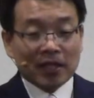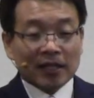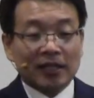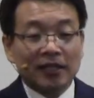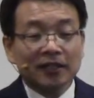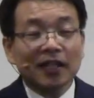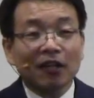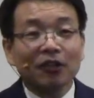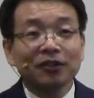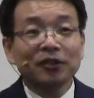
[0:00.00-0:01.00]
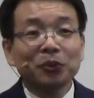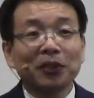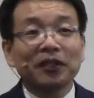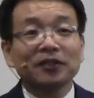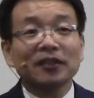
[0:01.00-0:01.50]
그 사건을
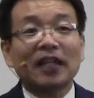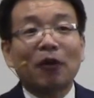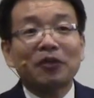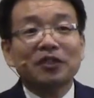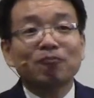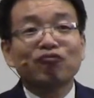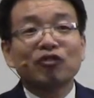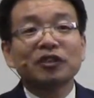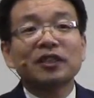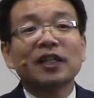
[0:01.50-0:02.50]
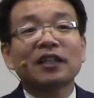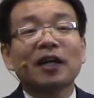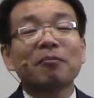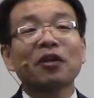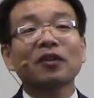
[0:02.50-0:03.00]
통하여서 다윗은 무엇을
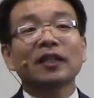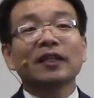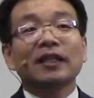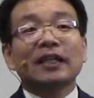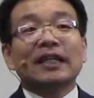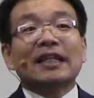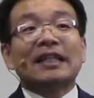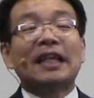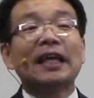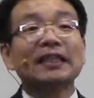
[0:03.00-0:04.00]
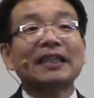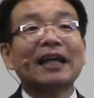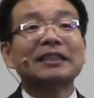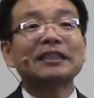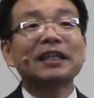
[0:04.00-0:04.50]
하냐 면내
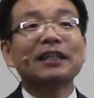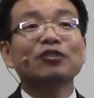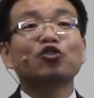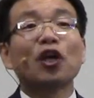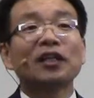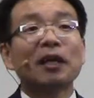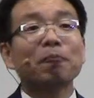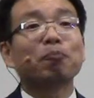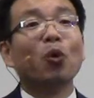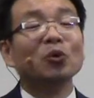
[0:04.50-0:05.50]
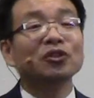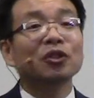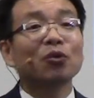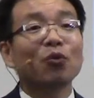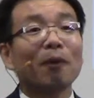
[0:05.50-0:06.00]
자신의 죄된
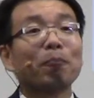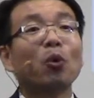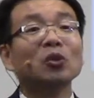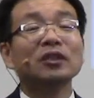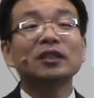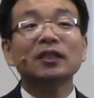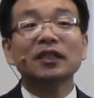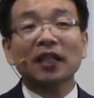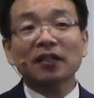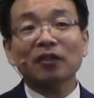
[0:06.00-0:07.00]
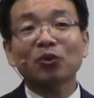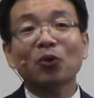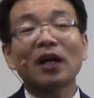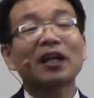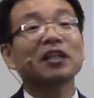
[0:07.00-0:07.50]
본성과 본질을
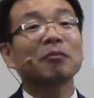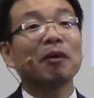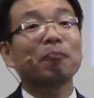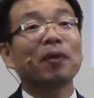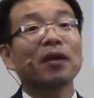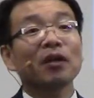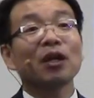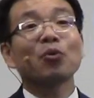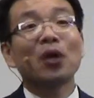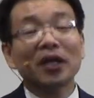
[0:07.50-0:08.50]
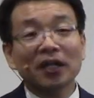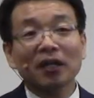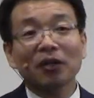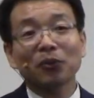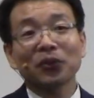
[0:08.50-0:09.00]
깨닫고 하나님 앞에
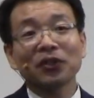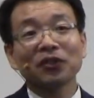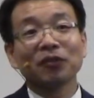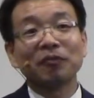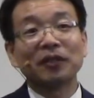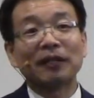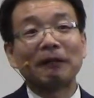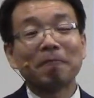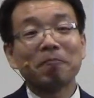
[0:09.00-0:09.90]
회개하고 있는 겁니다.